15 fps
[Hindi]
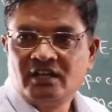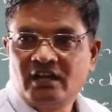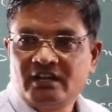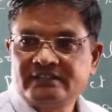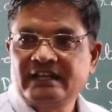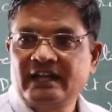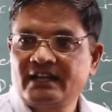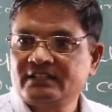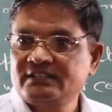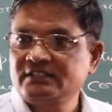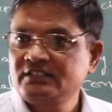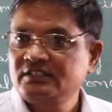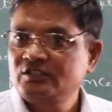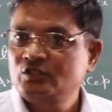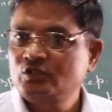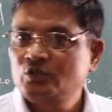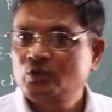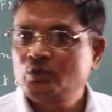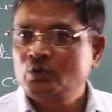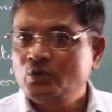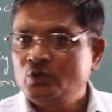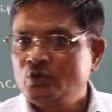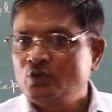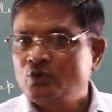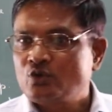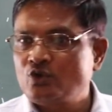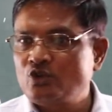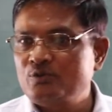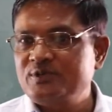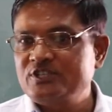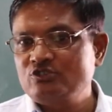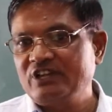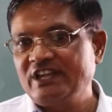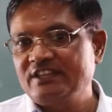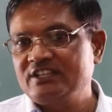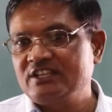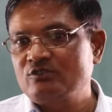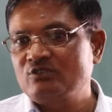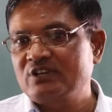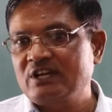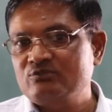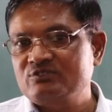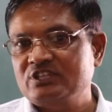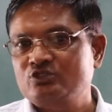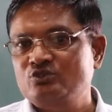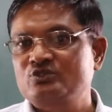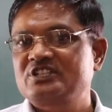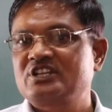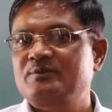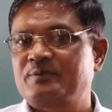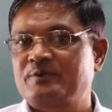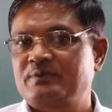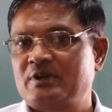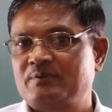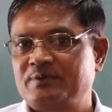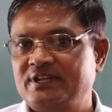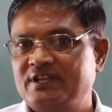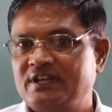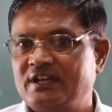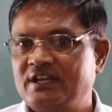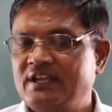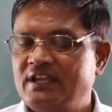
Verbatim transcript: अर्थात कोई भी जो लेन देन होगा उसका दो जगह प्रभाव पड़ेगा